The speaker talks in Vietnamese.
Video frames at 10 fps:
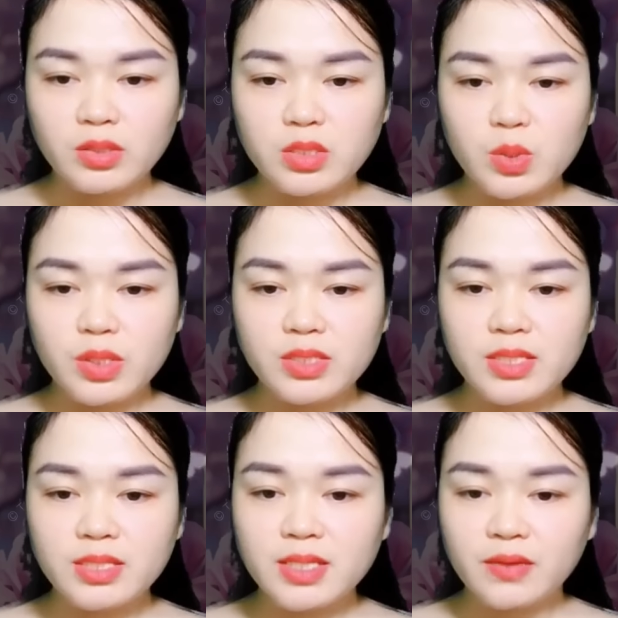Trời đất,
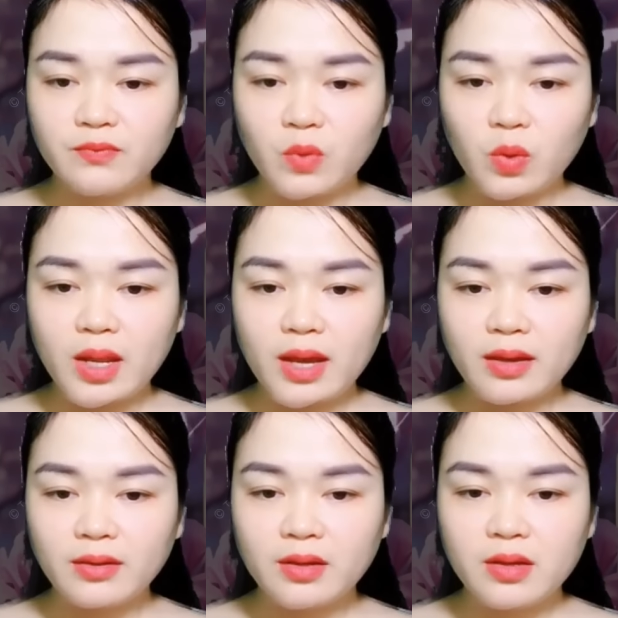một lúc
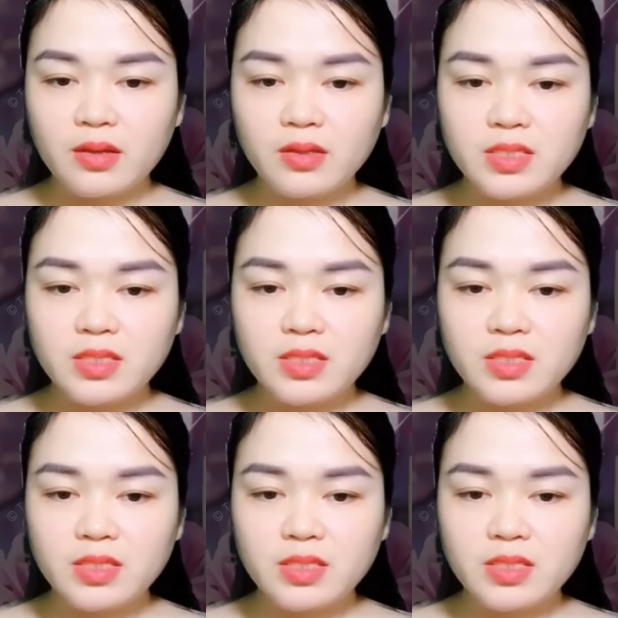xuất hiện nhiều